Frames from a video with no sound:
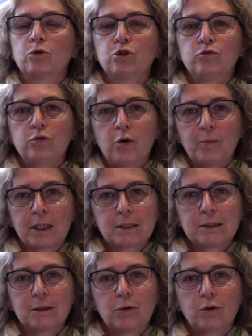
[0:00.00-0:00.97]
je vous
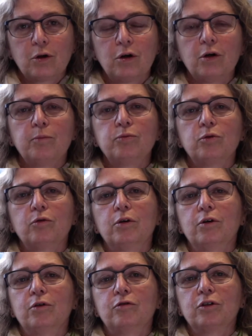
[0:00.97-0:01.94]
remercie encore pour
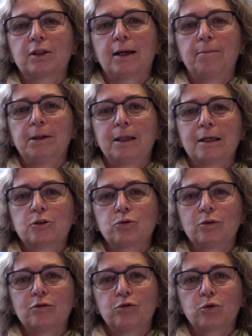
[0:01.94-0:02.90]
euh, votre
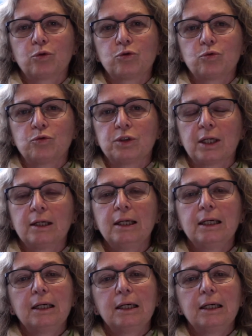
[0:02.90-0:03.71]
implication et votre soutien